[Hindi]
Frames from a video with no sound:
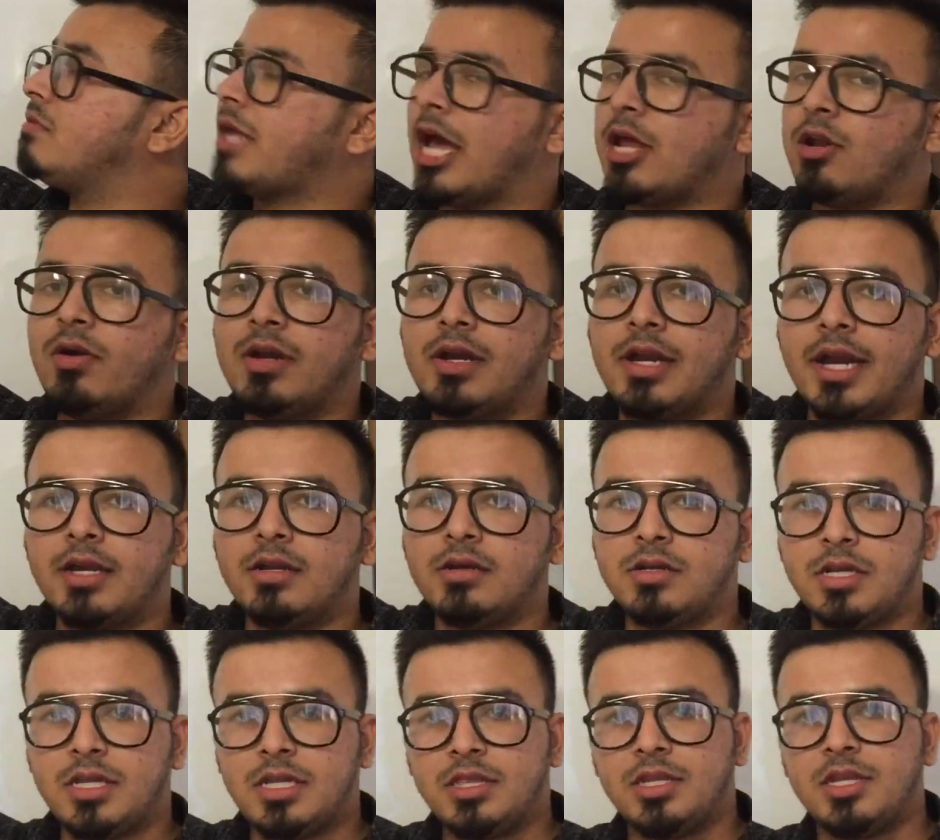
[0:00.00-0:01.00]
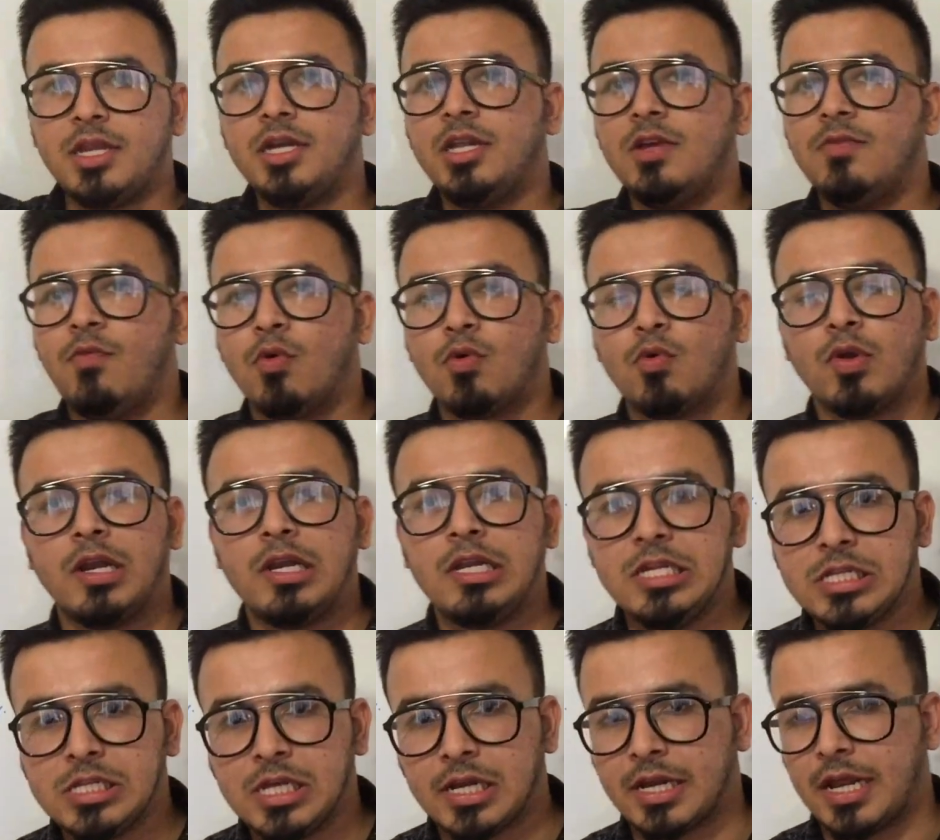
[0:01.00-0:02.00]
थायरॉयड ग्लैंड टी थ्री एंड टी फोर को
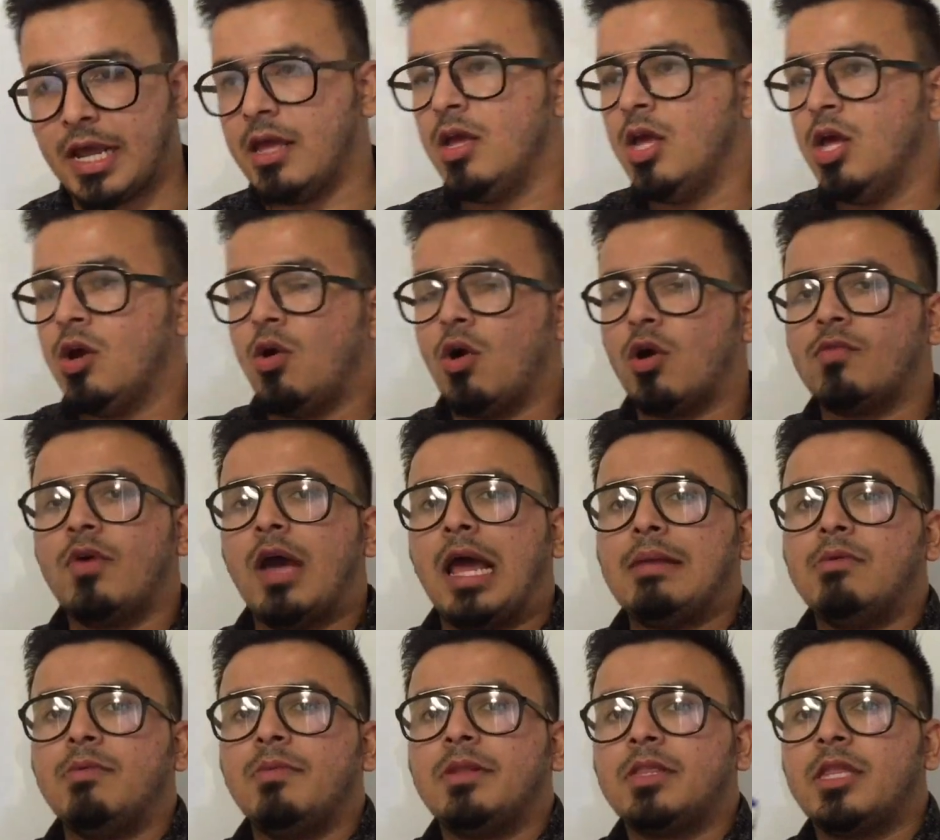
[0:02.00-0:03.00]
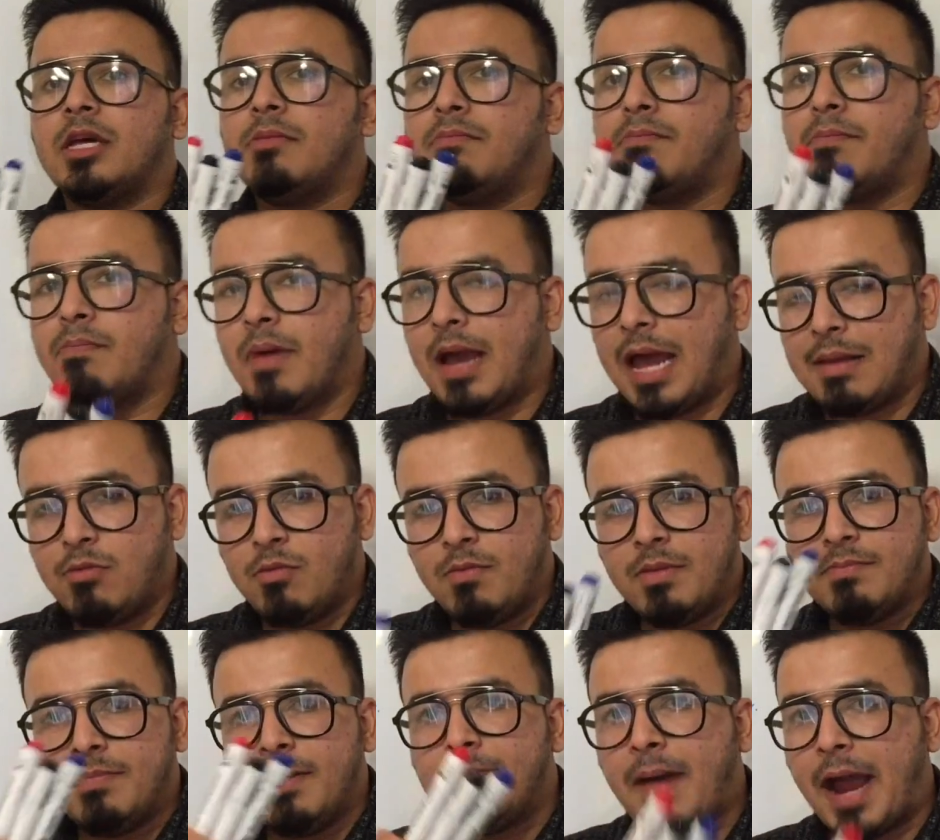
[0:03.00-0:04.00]
रिलीज कर रहा है और वो एल्बुमिन तक
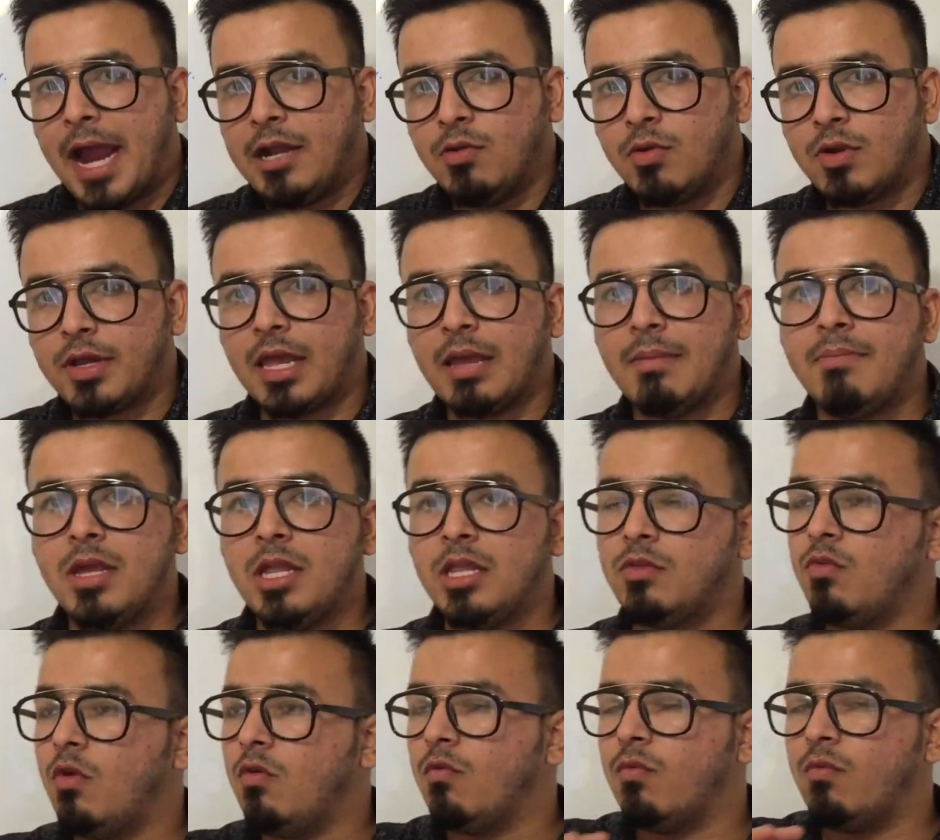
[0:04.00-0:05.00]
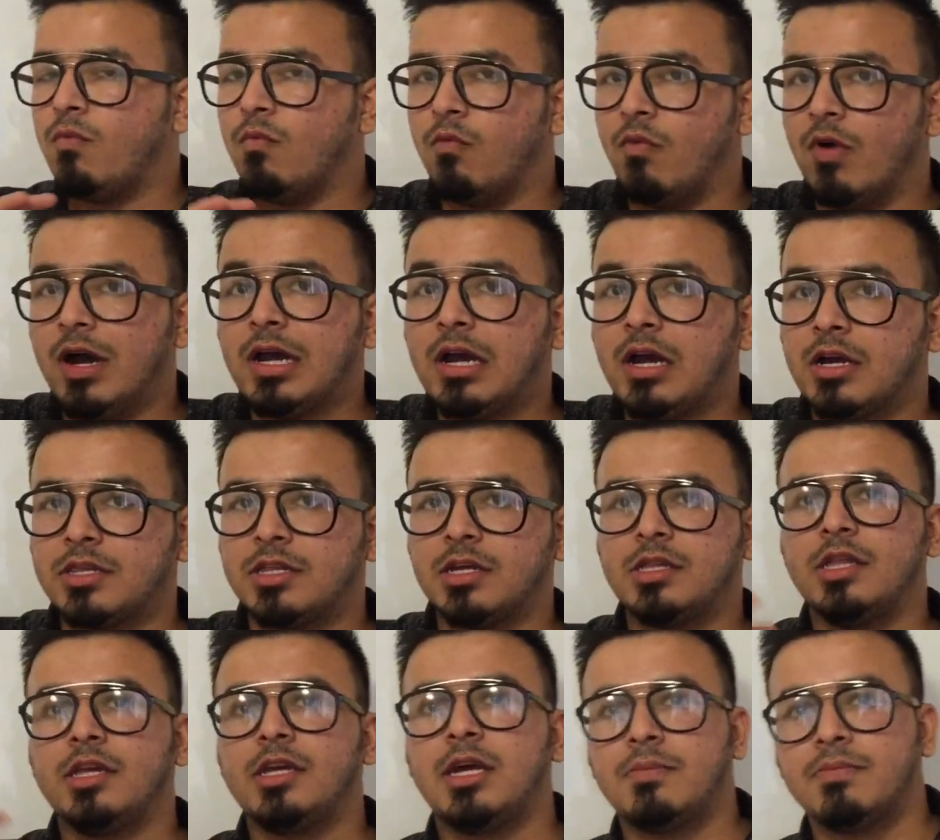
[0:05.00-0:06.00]
एल्बुमिन पे पाइंट हो रखी है मीन्स वो वर्क कर
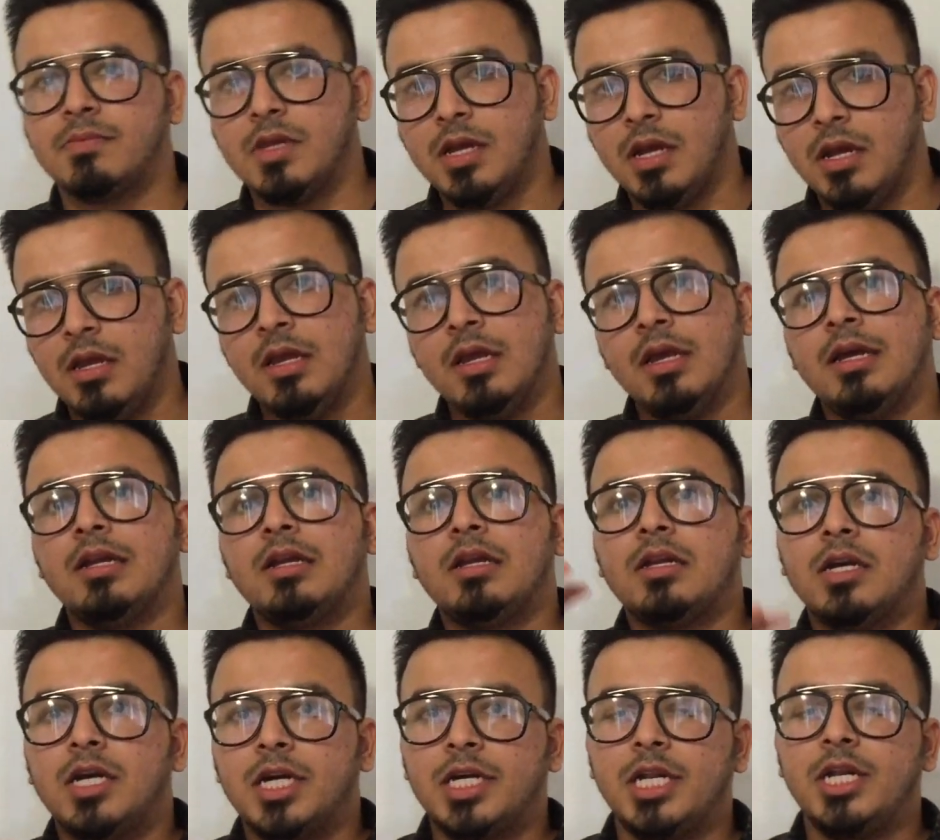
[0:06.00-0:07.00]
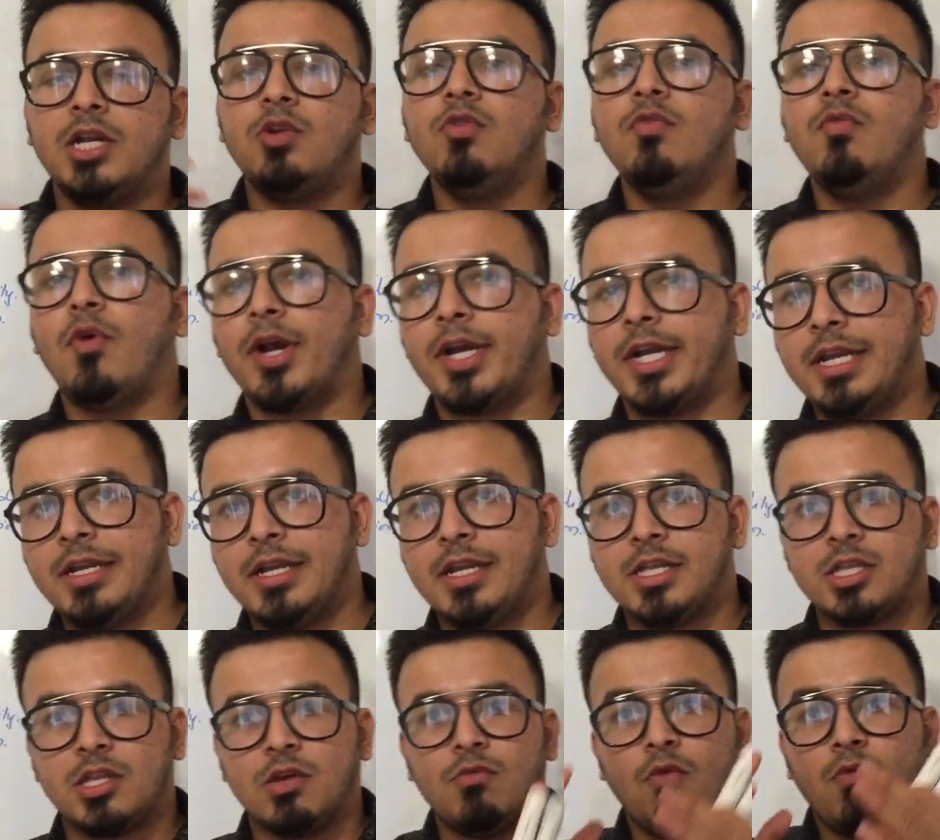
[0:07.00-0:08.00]
सकते हैं कब तक थर्टीन टू फोर्टीन
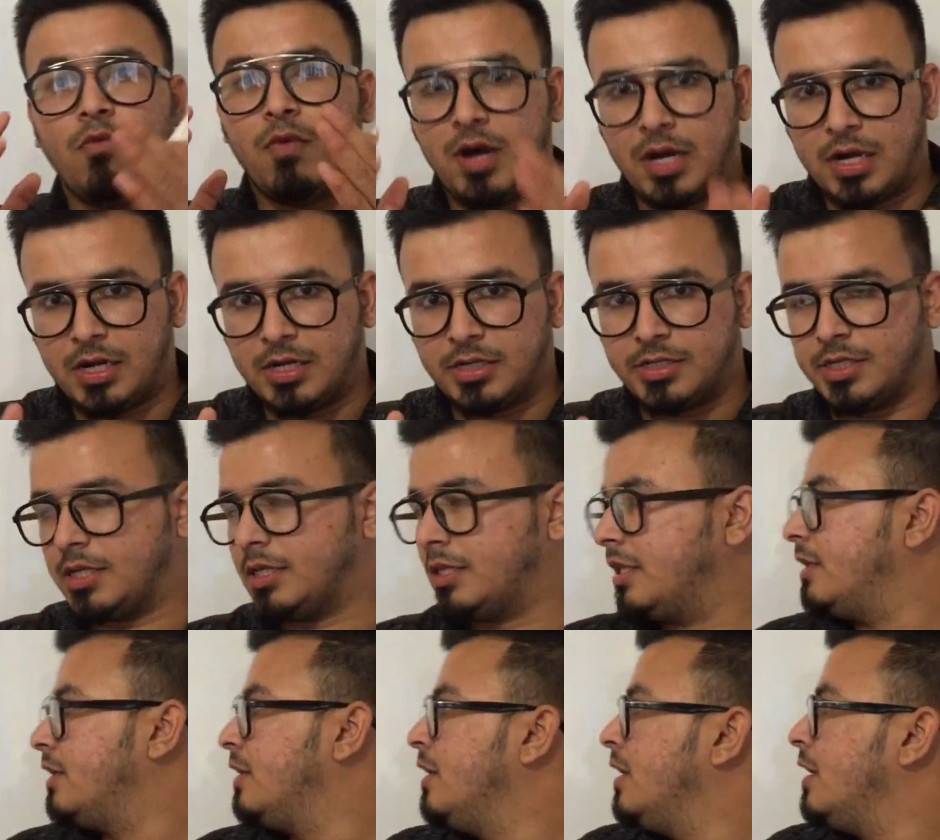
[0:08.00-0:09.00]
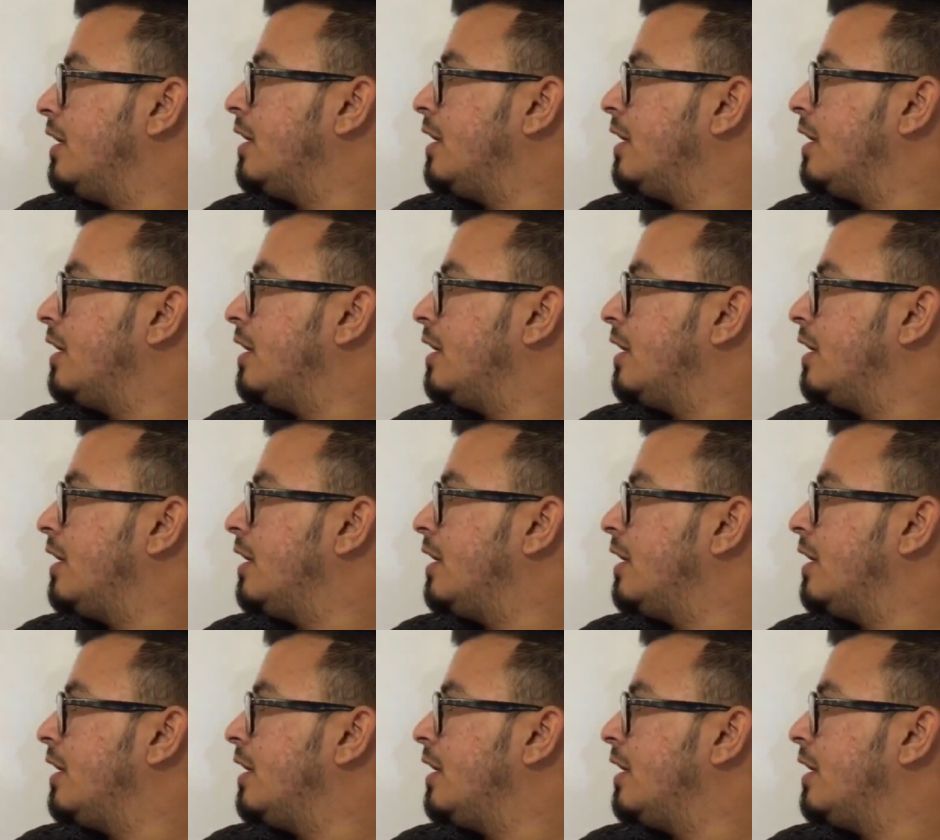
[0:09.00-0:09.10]
डेज तक वो वर्क कर सकते हैं